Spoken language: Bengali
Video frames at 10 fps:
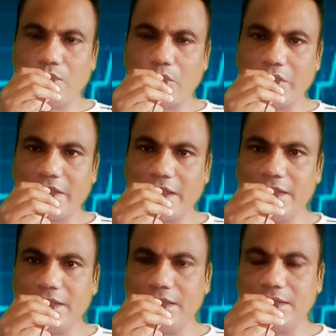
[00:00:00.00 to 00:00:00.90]

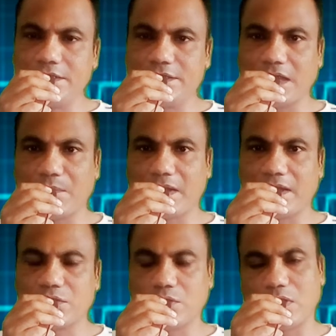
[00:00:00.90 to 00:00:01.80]
বৈকালিং
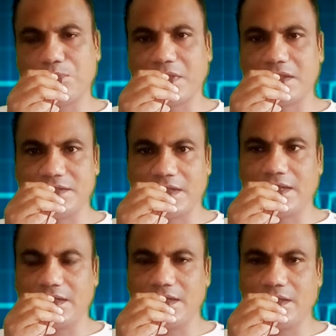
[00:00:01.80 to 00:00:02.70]
সেবাটা তো আপনারা
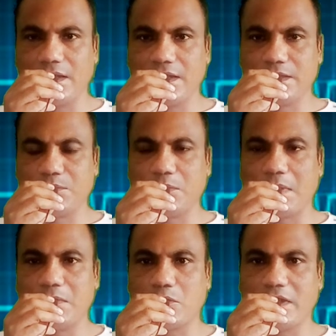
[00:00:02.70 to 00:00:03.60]
জানেন ইতিপূর্বে
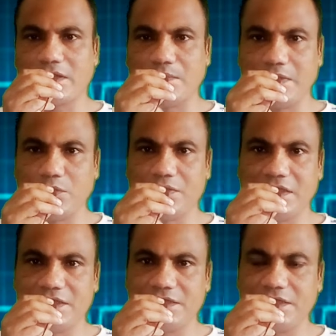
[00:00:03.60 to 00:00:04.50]
আমি কয়েকটা ভিডিও
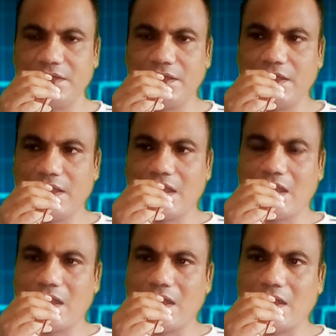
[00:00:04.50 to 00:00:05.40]
দিয়েছি
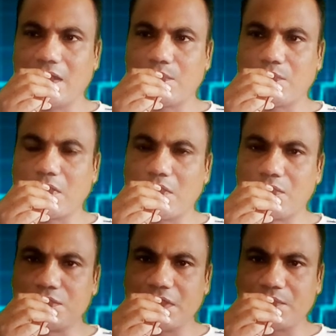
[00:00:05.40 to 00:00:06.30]
আর
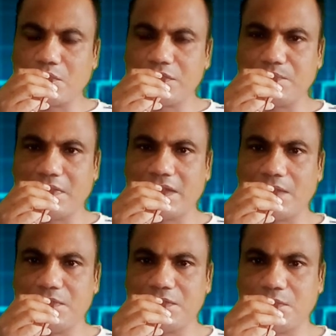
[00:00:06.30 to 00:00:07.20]
বঙ্গবন্ধু শেখ মুজিব
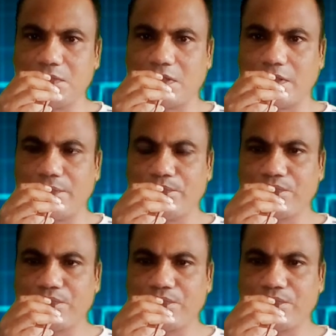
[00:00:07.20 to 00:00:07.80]
মেডিকেল বিশ্ববিদ্যালয়ে